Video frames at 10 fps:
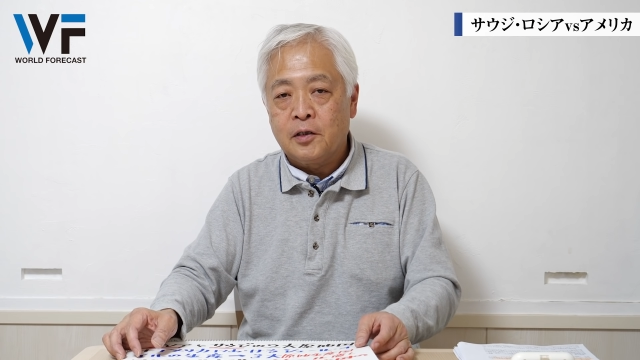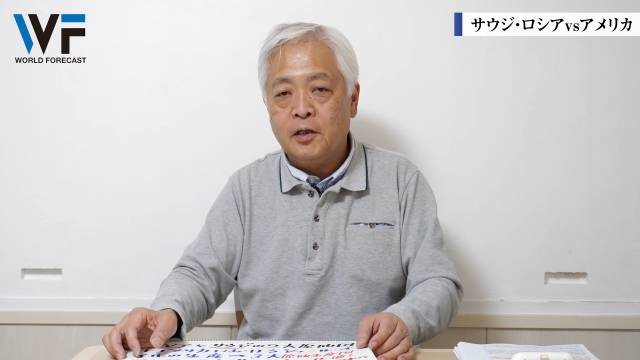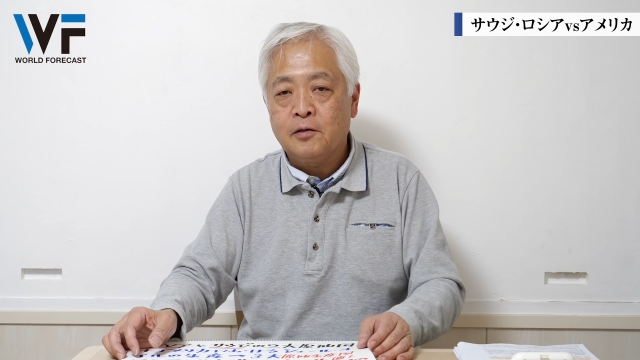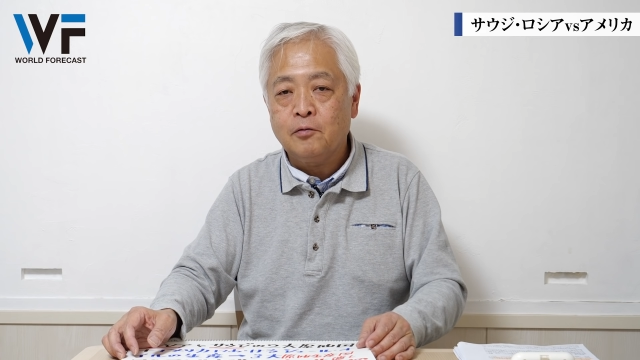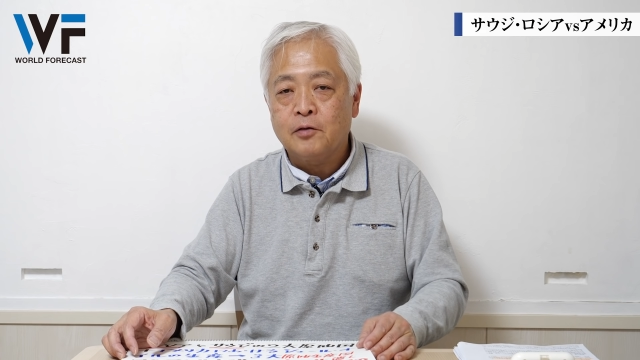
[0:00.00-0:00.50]

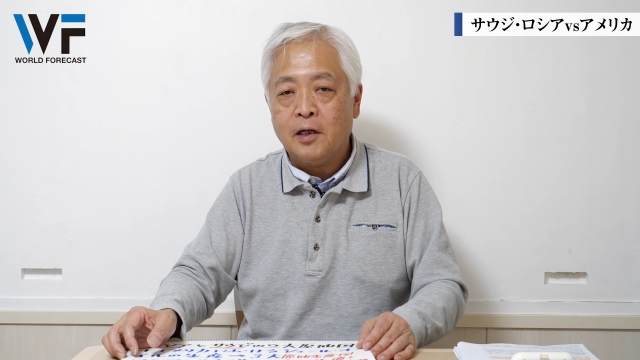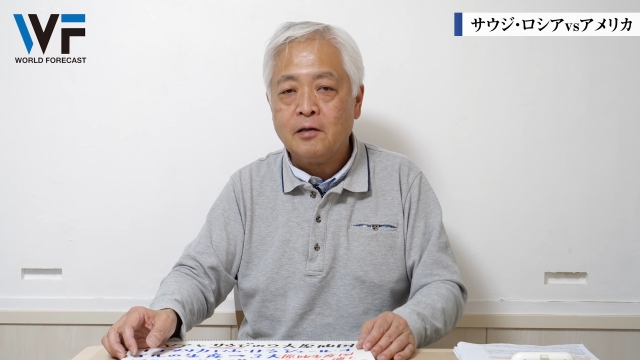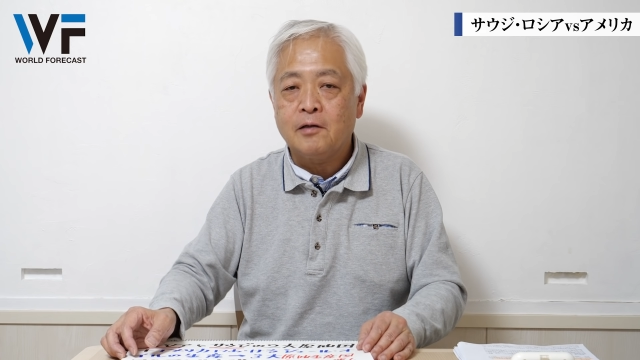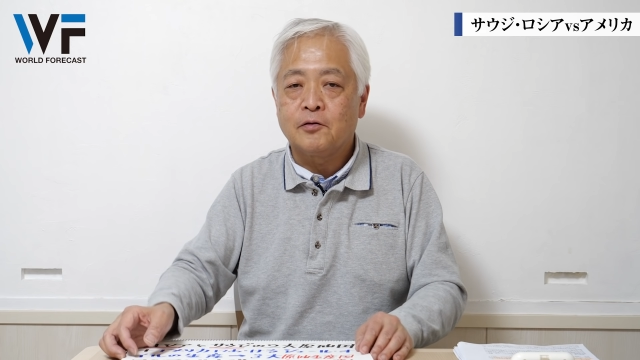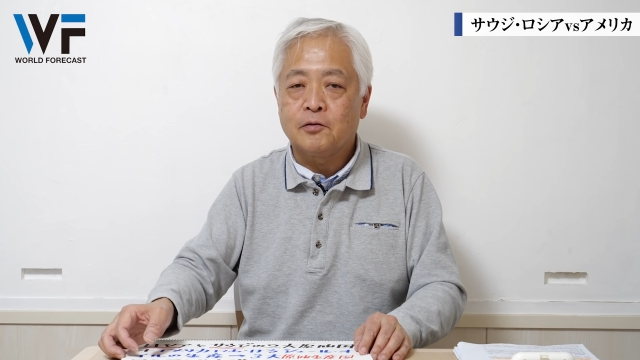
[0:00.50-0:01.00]
景気良くな
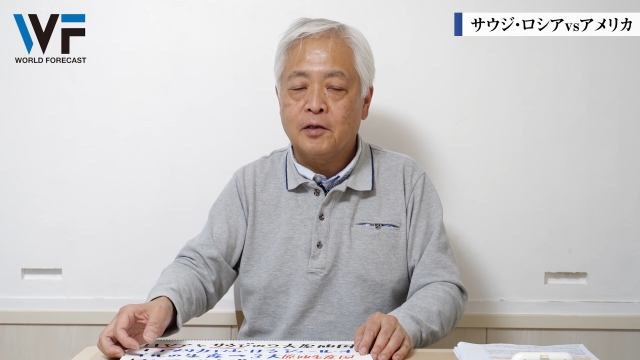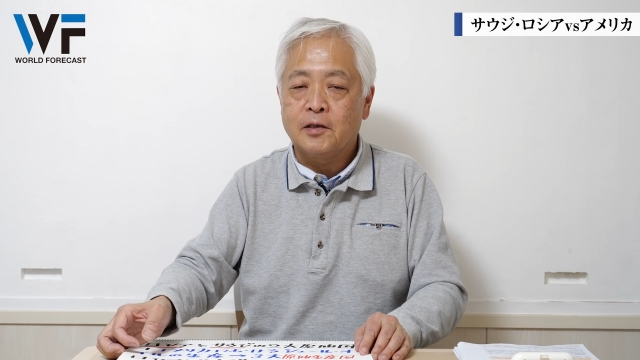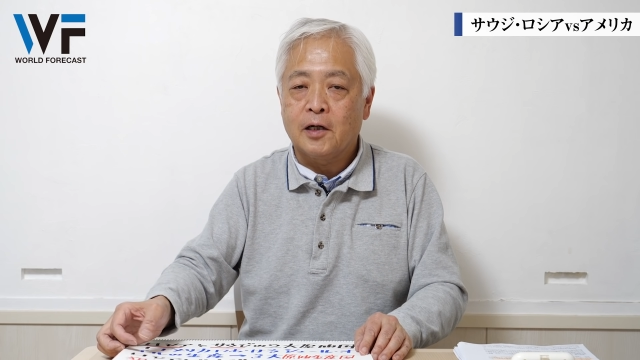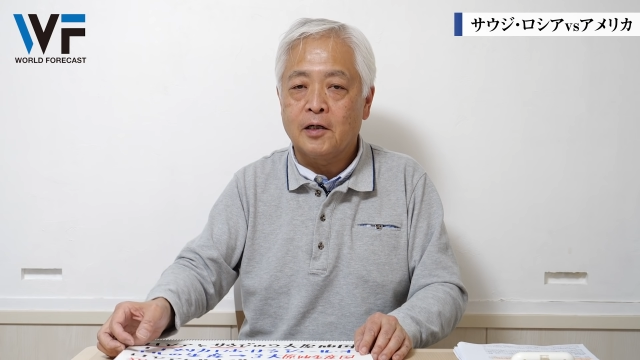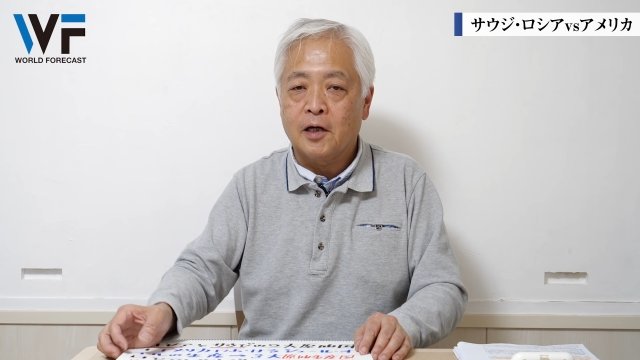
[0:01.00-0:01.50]
んないですよね、
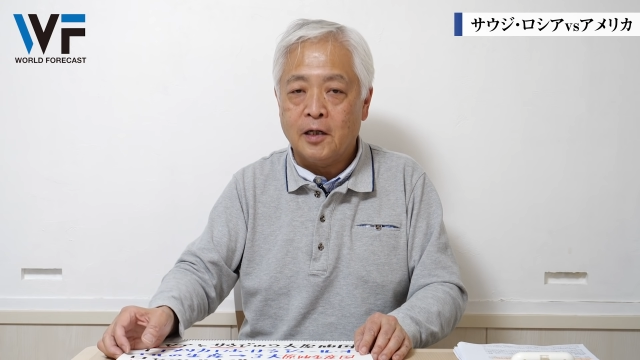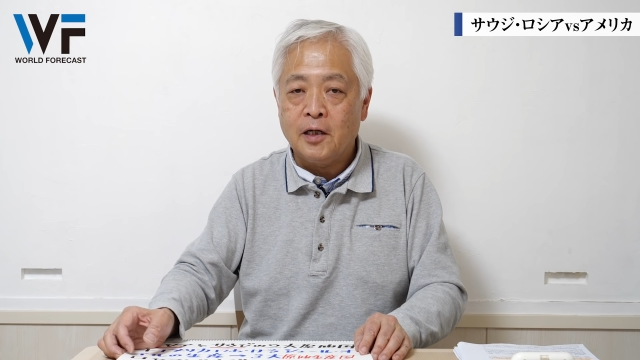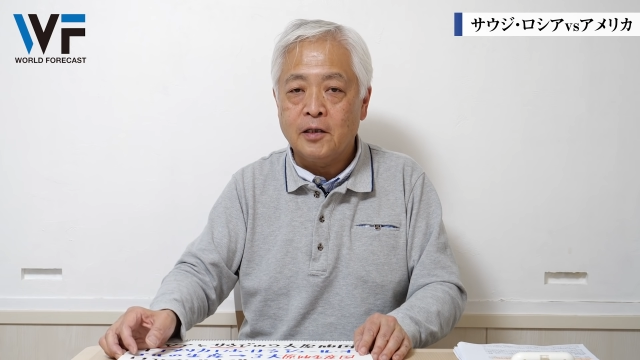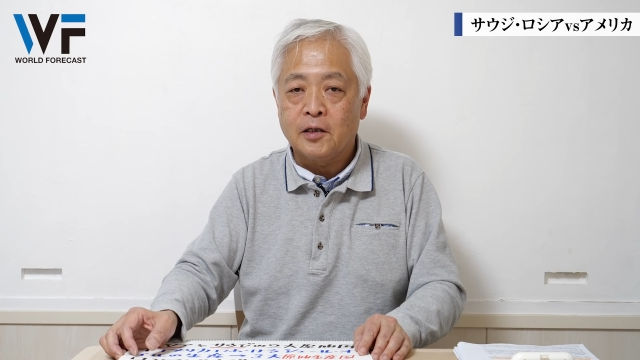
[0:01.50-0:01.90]
なかなかね。